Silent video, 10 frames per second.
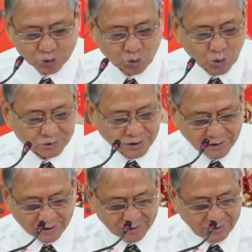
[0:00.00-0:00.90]
thuộc
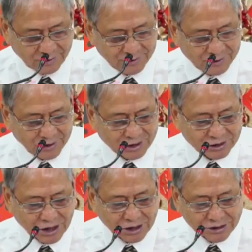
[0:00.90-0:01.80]
thể,
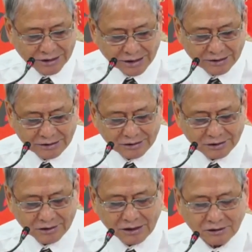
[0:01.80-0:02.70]
đời này
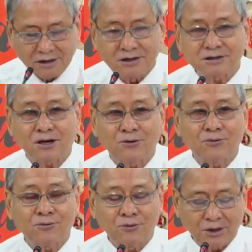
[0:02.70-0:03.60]
lẫn đời sau,